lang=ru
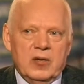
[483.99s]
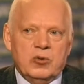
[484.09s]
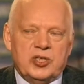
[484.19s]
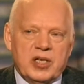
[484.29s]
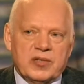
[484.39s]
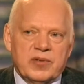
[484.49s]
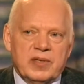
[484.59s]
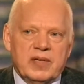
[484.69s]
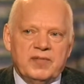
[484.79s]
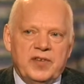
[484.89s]
участвуя
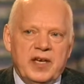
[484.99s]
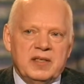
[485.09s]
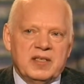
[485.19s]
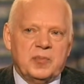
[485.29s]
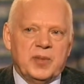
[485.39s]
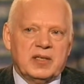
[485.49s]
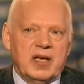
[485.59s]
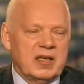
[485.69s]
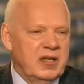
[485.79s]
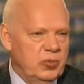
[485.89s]
там в ряде
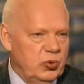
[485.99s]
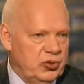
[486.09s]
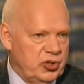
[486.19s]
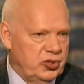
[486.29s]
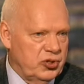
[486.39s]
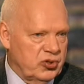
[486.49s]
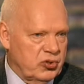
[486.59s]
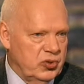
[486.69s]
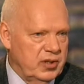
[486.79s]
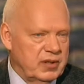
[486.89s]
спектаклей, будучи еще
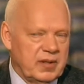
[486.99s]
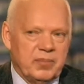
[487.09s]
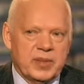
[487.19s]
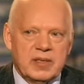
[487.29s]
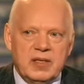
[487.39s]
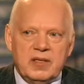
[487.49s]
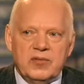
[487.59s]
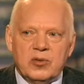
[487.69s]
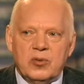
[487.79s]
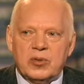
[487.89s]
студентом
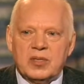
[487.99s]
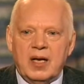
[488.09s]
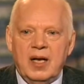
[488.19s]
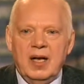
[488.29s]
последнего курса,